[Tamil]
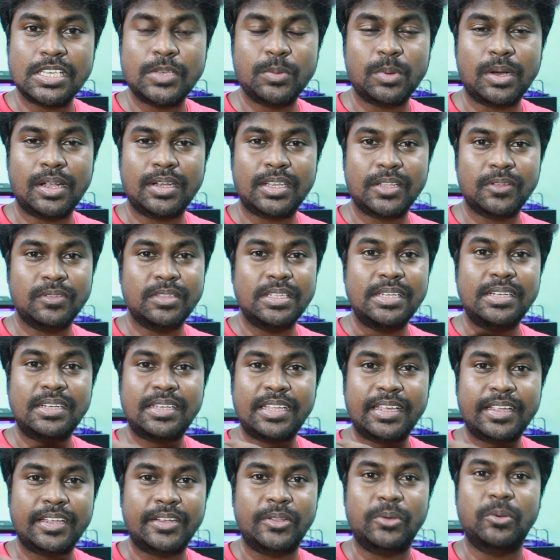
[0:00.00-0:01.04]
சீ வாட்டரே வந்து
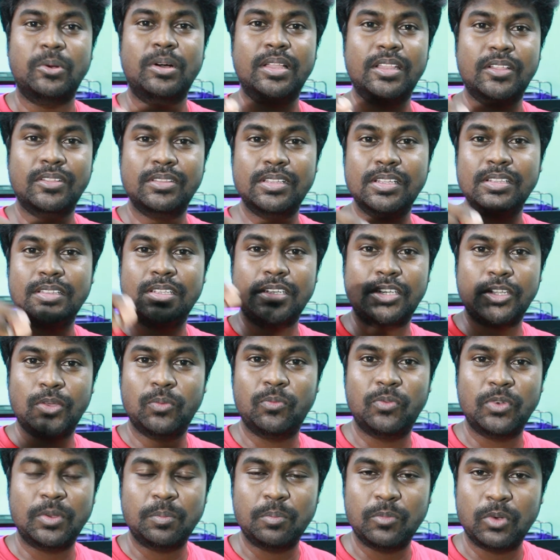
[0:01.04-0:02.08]
இன்டேக் எடுக்கும் அதாவது இந்த
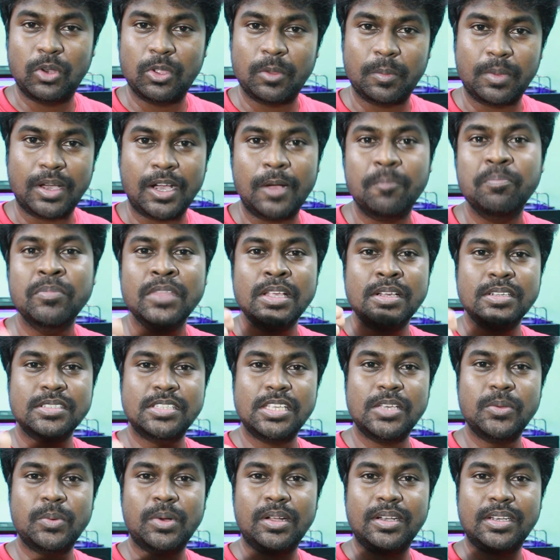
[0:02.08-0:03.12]
டியூப் ஃபீட் மூலயமா
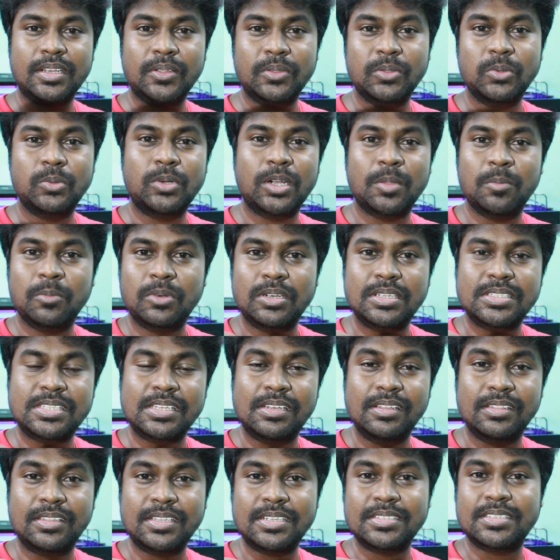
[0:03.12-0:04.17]
சீ வாட்டரே வந்து உடம்புக்குள்ளே
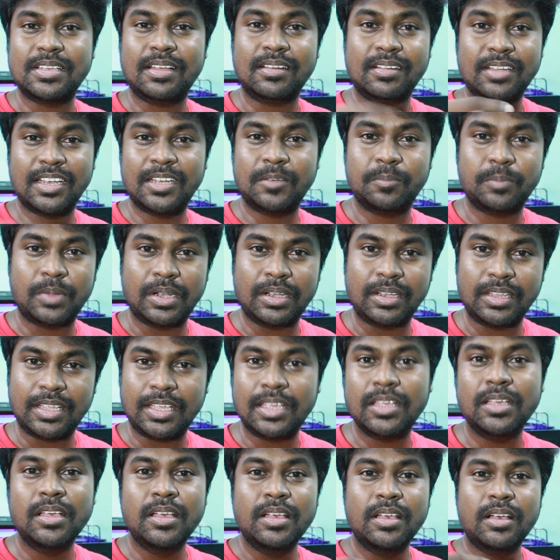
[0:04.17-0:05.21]
செலுத்தி சர்க்குலேட் பண்ணி
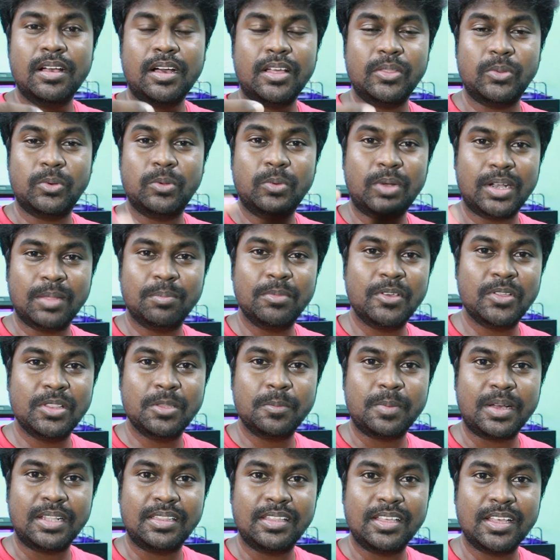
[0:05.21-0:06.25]
அதோட உடம்பே
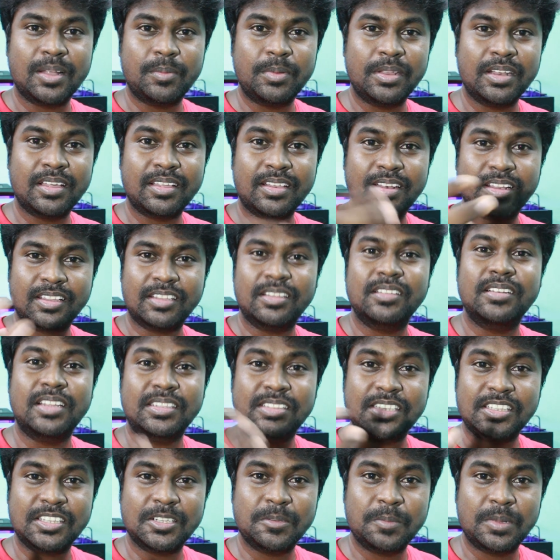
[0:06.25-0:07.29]
வந்து பார்த்திங்க அப்படின்னா
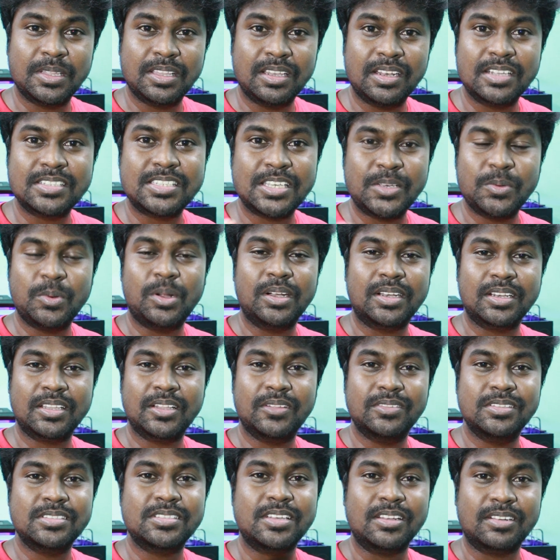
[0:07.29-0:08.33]
ரத்தத்துக்கு பதிலாக சீ வாட்டர்
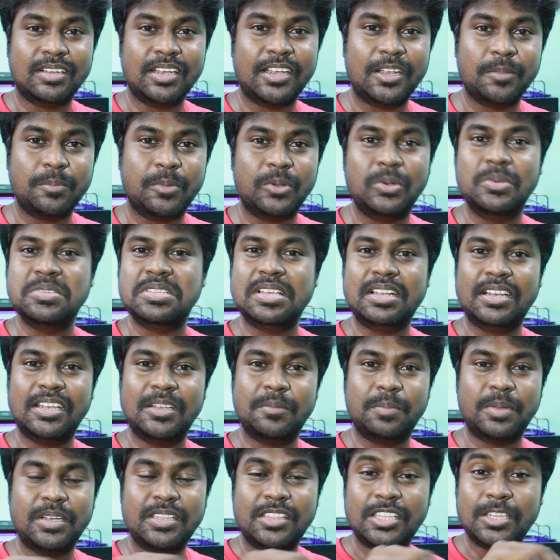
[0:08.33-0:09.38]
தான் வந்து சர்க்குலேட் பண்ணும்
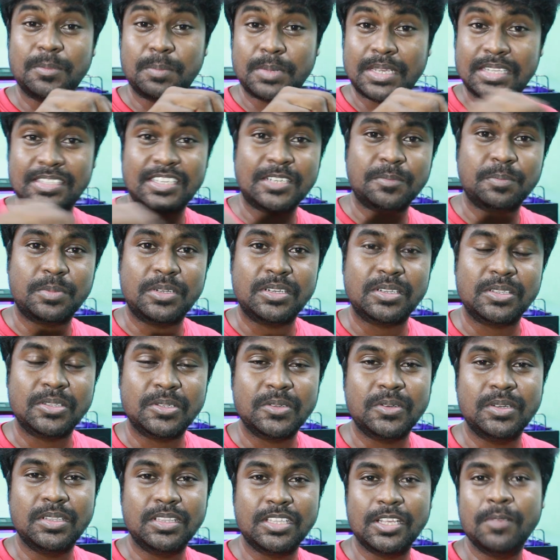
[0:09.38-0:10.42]
சர்க்குலேட் பண்ணி திருப்பி எஜெக்ட்
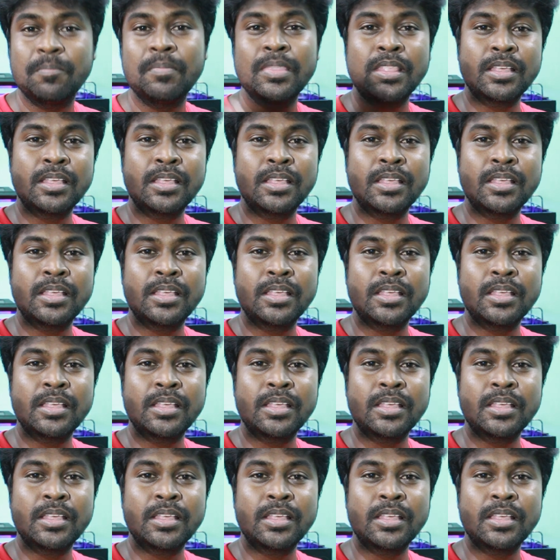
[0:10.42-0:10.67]
பண்ணுறதுக்கும் வந்து